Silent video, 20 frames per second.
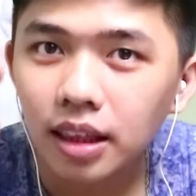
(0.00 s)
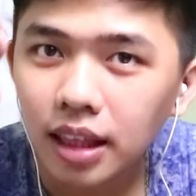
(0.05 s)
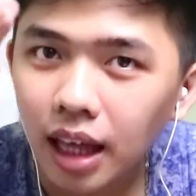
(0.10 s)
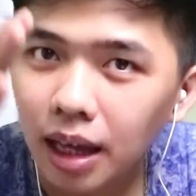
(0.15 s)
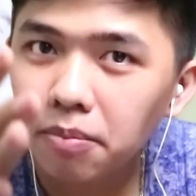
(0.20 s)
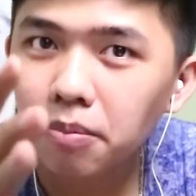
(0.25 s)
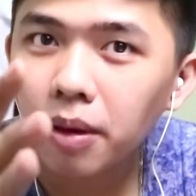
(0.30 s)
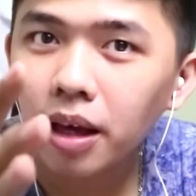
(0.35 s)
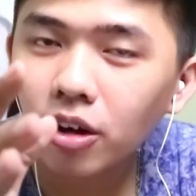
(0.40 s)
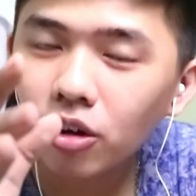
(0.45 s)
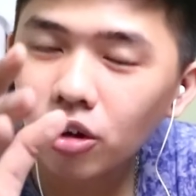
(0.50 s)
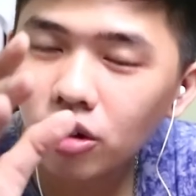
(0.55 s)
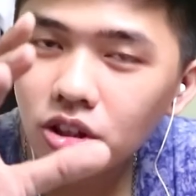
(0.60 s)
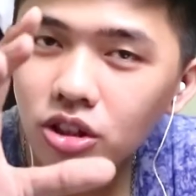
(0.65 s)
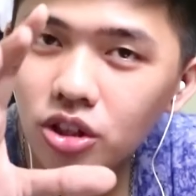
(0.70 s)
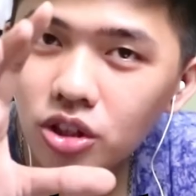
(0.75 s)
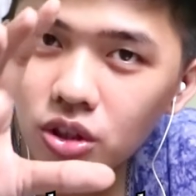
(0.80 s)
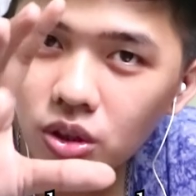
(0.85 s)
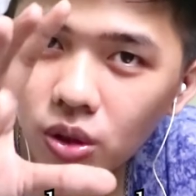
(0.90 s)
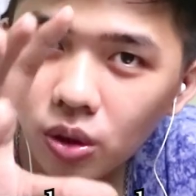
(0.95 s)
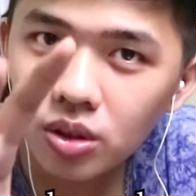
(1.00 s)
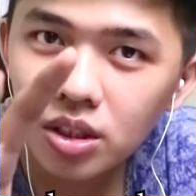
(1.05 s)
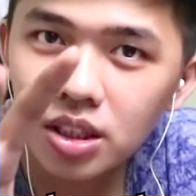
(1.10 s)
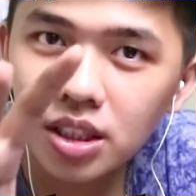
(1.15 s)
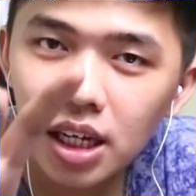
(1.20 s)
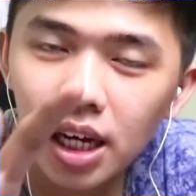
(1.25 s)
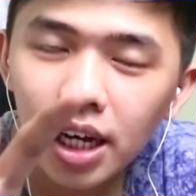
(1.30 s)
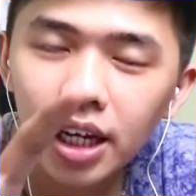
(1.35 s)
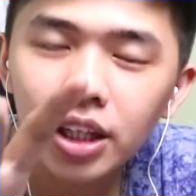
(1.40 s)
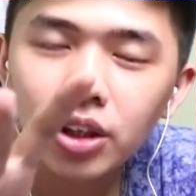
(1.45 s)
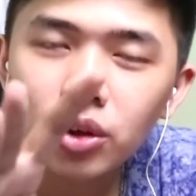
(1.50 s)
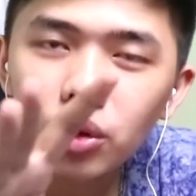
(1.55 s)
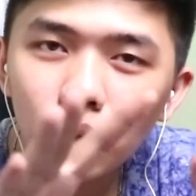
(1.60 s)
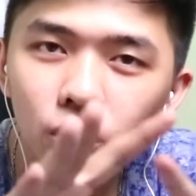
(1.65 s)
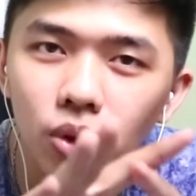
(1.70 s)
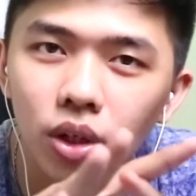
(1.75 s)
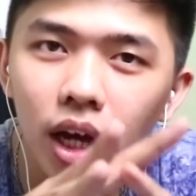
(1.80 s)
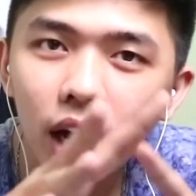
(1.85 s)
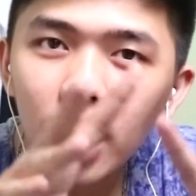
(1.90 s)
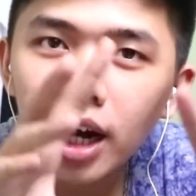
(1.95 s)
kan background soundnya
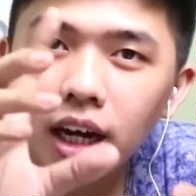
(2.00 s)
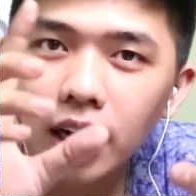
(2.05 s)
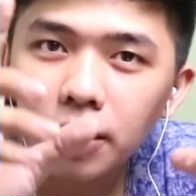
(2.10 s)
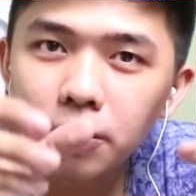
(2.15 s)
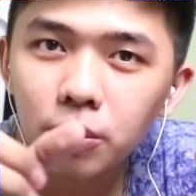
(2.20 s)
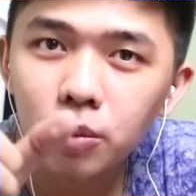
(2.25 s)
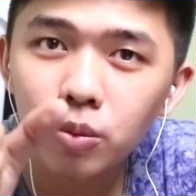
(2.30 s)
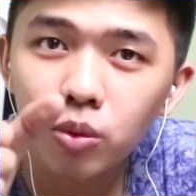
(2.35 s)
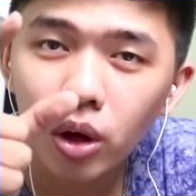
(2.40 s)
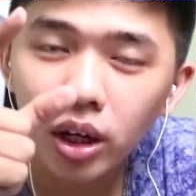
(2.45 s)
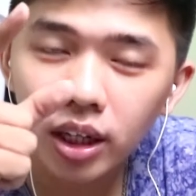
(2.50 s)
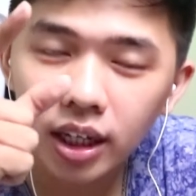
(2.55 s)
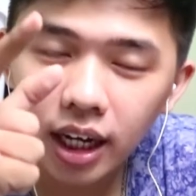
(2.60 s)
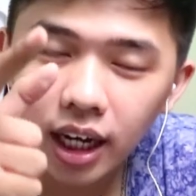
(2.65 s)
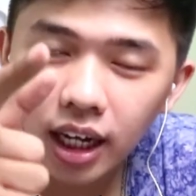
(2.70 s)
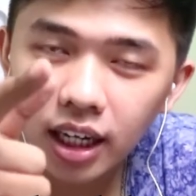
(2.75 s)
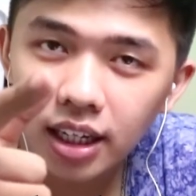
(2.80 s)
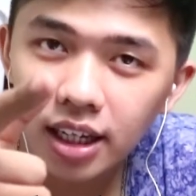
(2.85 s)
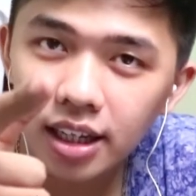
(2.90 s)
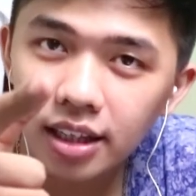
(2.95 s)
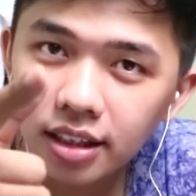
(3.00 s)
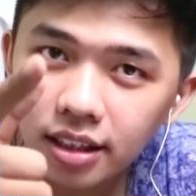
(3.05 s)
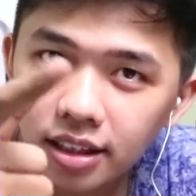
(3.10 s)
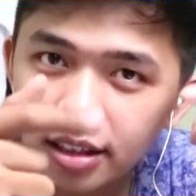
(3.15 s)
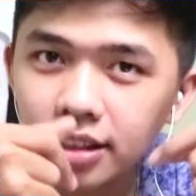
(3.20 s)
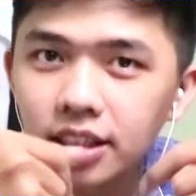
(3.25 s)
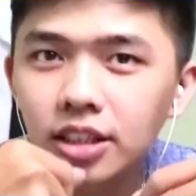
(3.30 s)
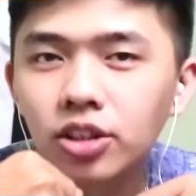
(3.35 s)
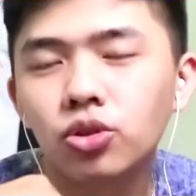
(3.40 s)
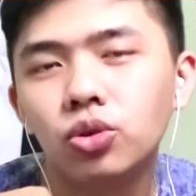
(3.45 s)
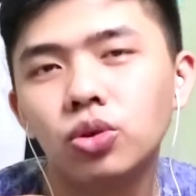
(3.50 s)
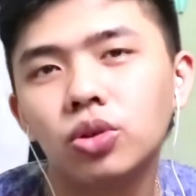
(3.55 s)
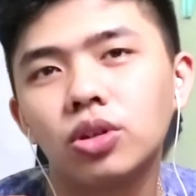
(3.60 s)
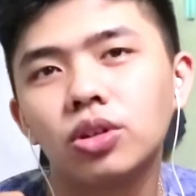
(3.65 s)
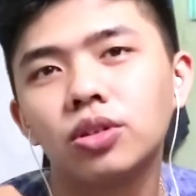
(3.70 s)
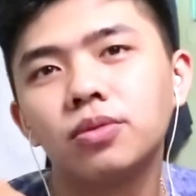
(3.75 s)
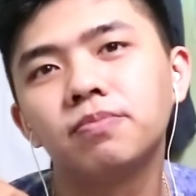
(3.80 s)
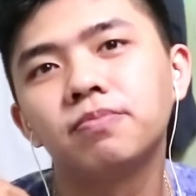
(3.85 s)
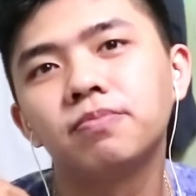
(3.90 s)
itu yang akan membuat kalian tertidur